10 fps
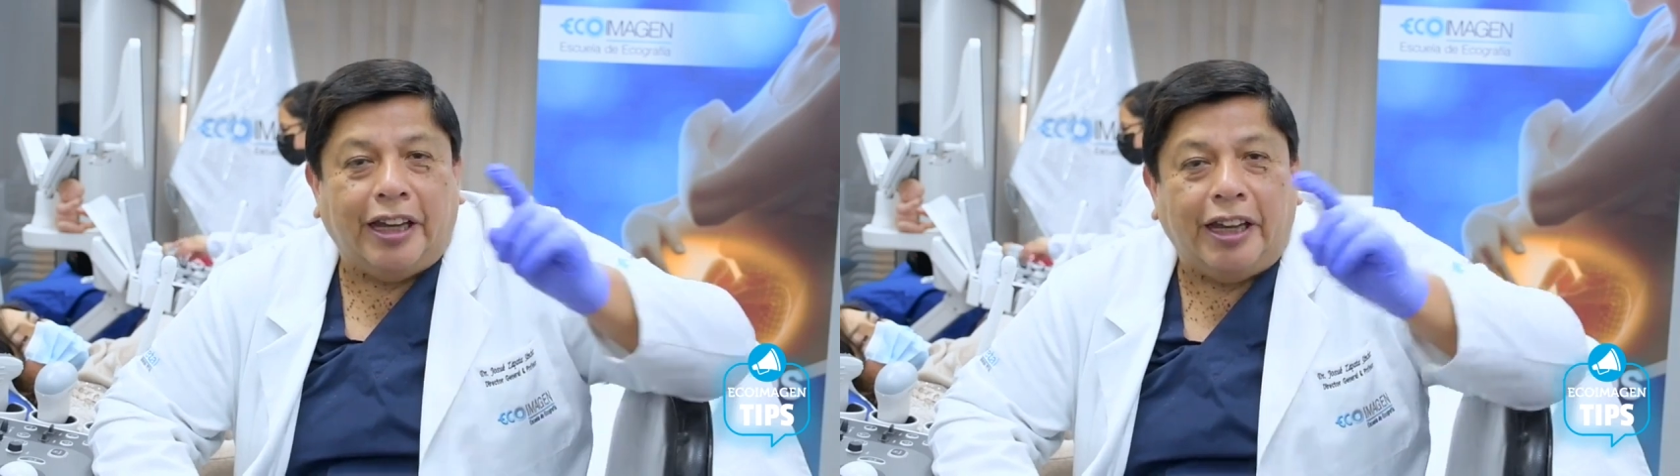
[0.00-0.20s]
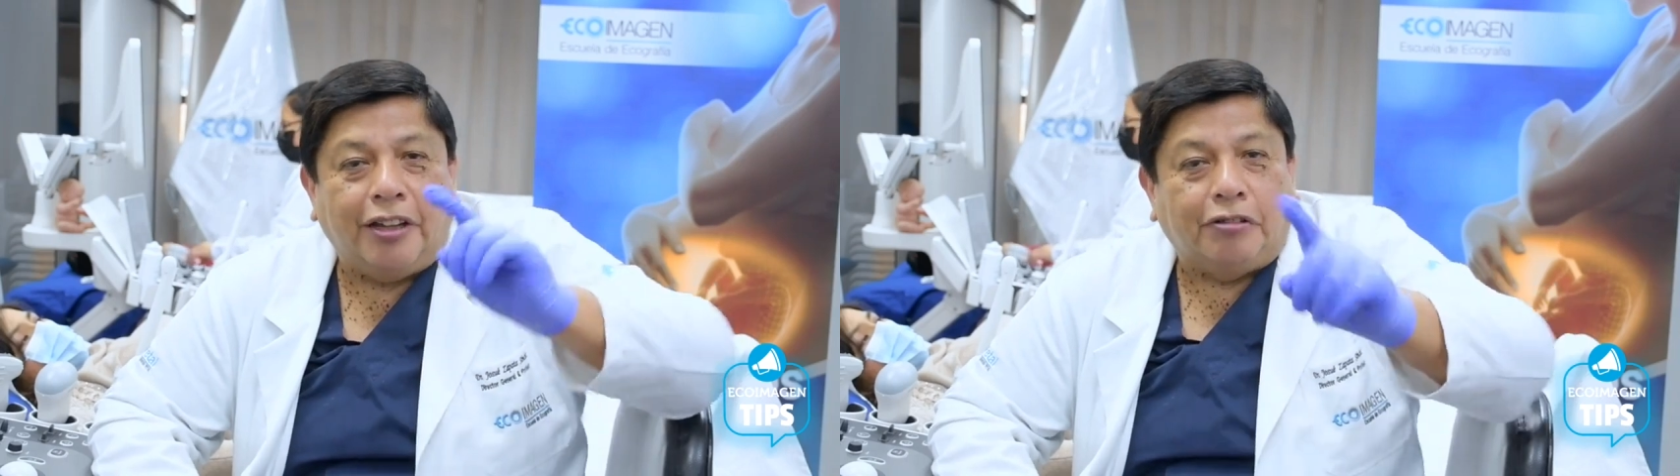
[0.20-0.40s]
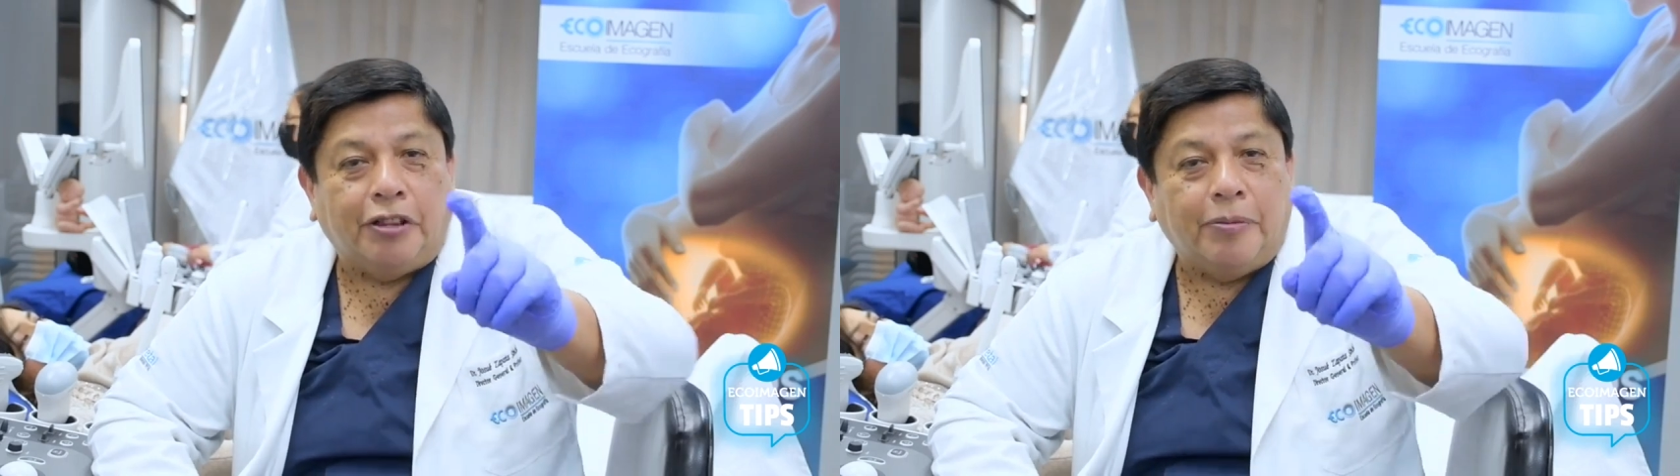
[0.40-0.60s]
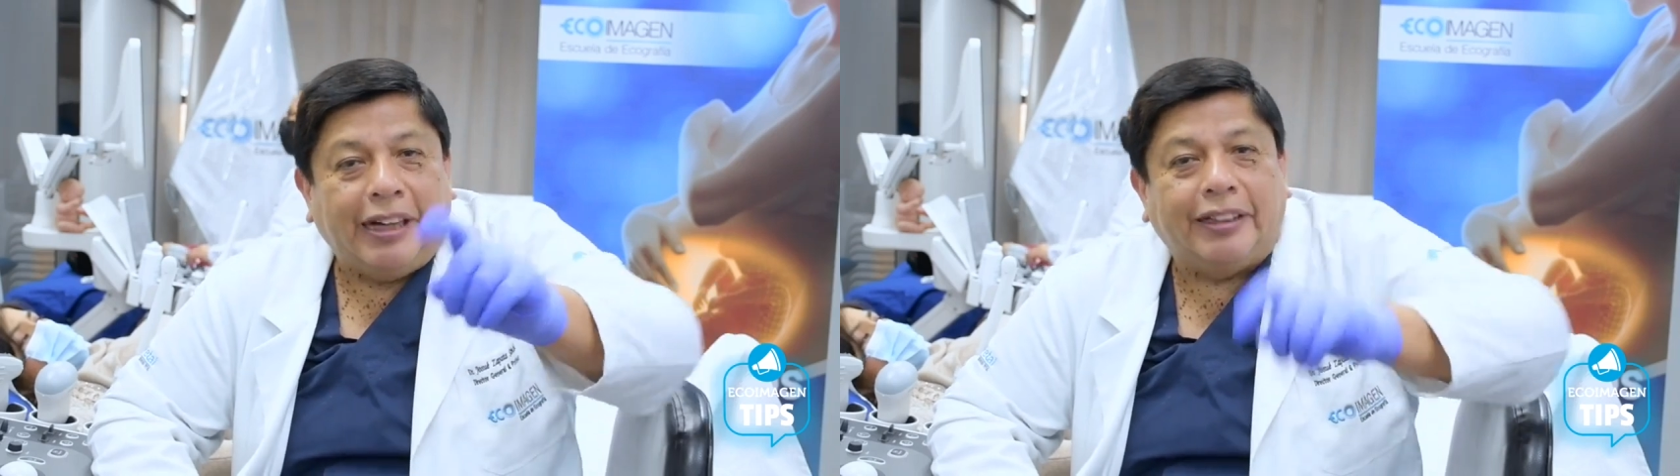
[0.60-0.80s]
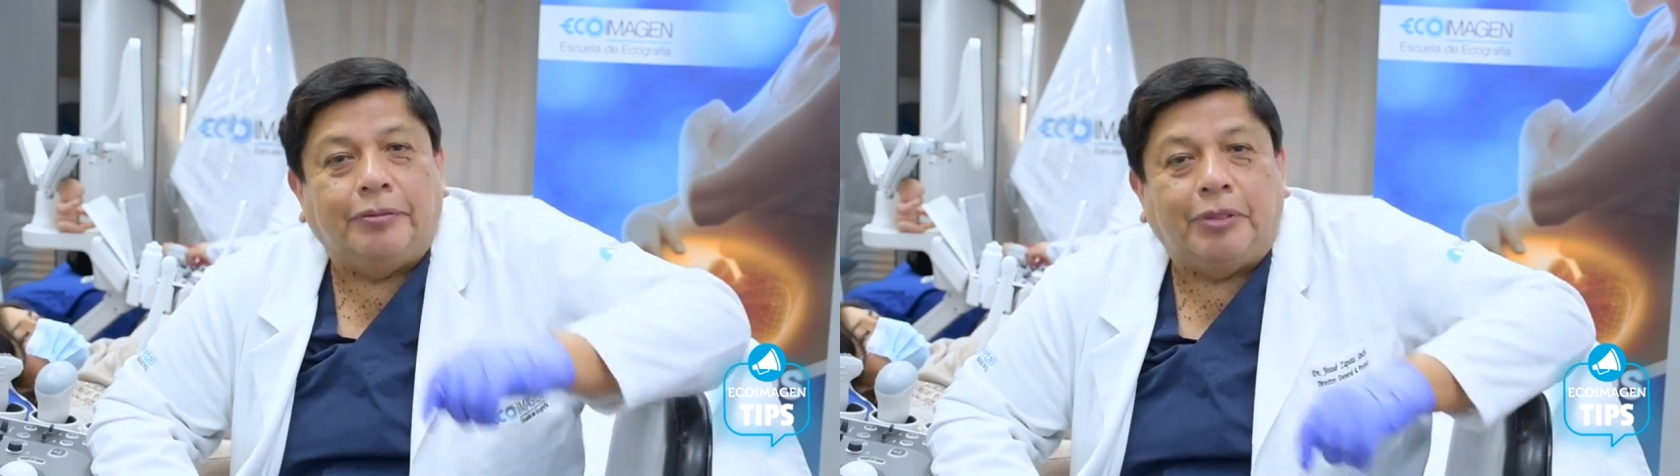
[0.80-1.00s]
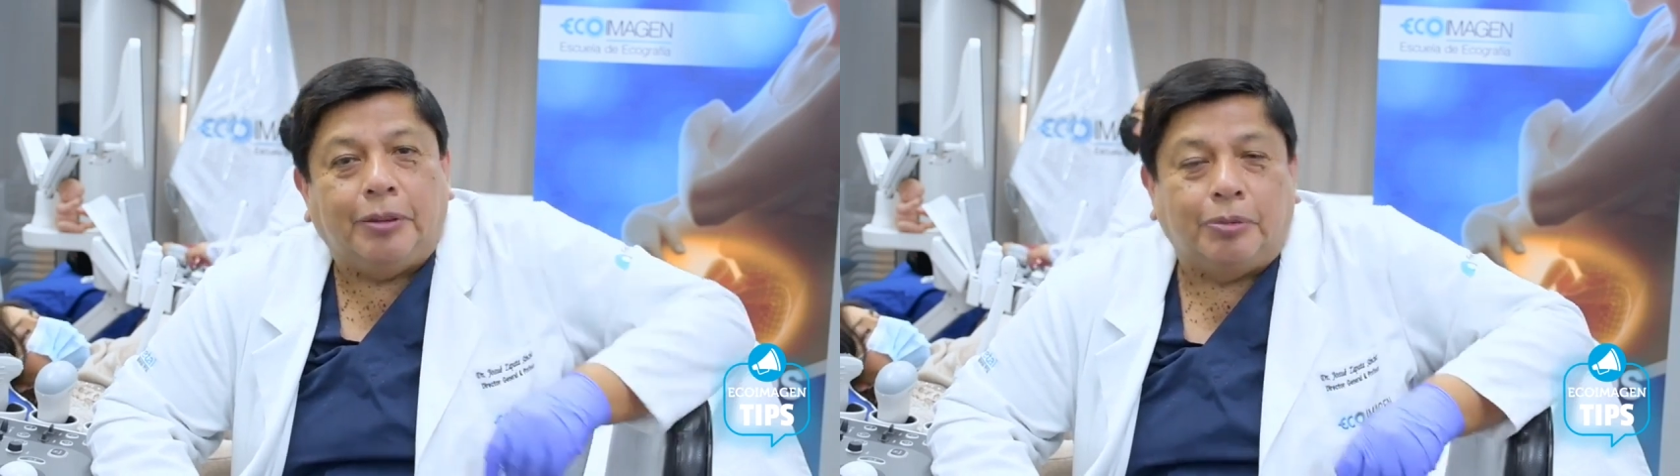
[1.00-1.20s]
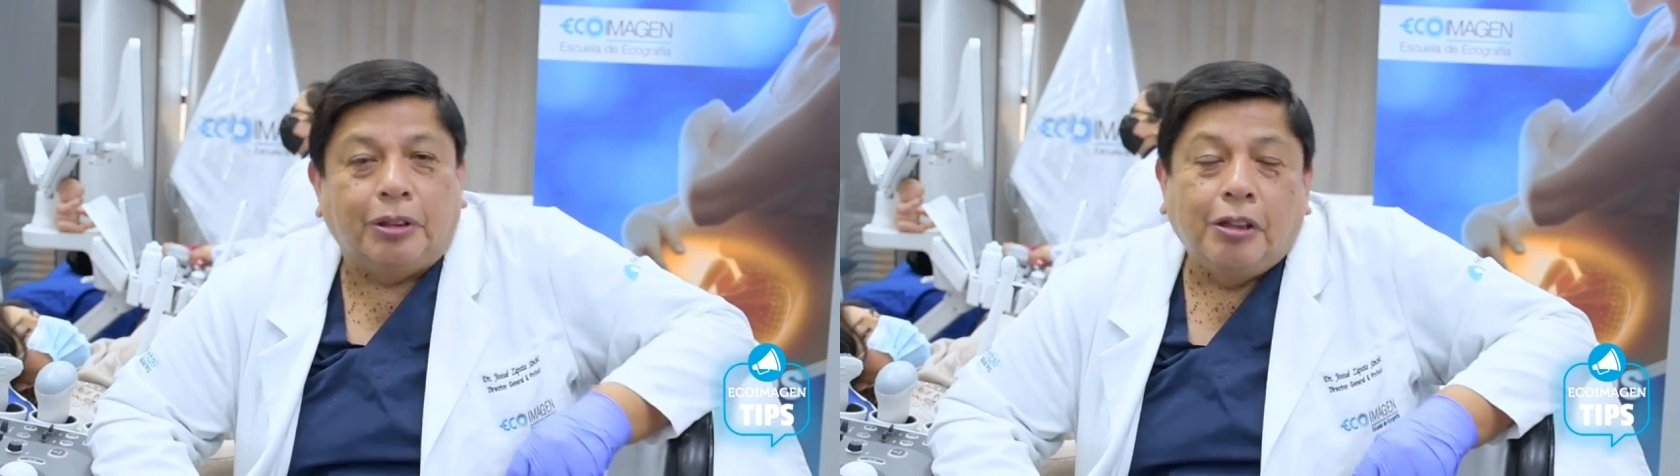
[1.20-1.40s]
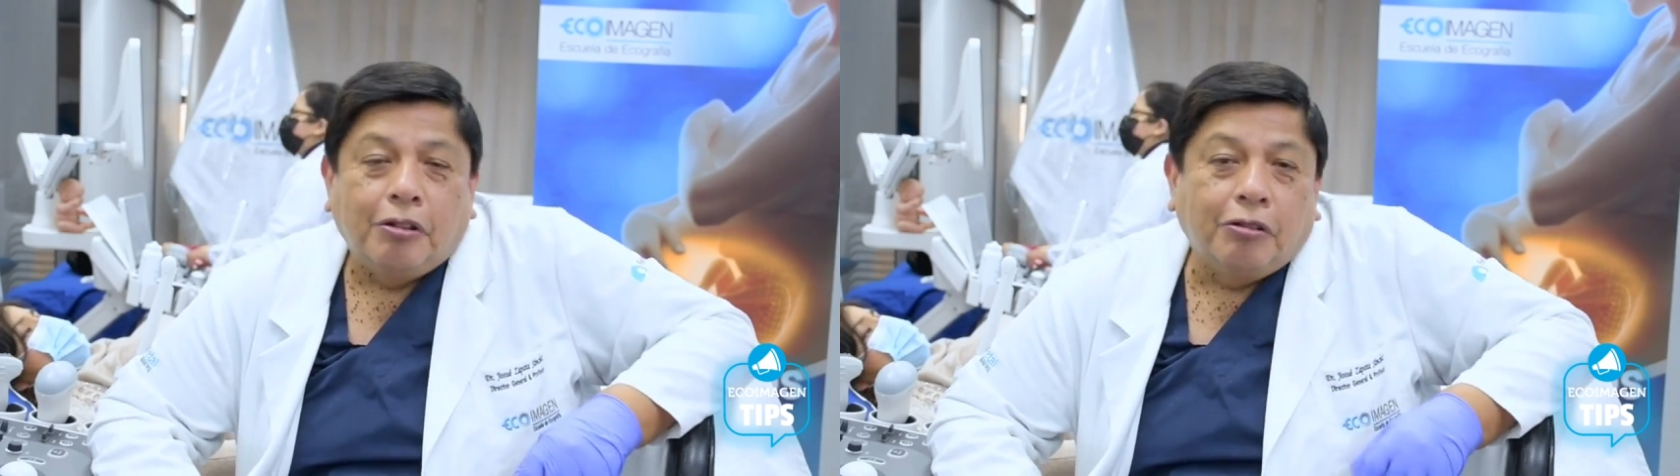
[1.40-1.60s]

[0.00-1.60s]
Ecoimagen Tips.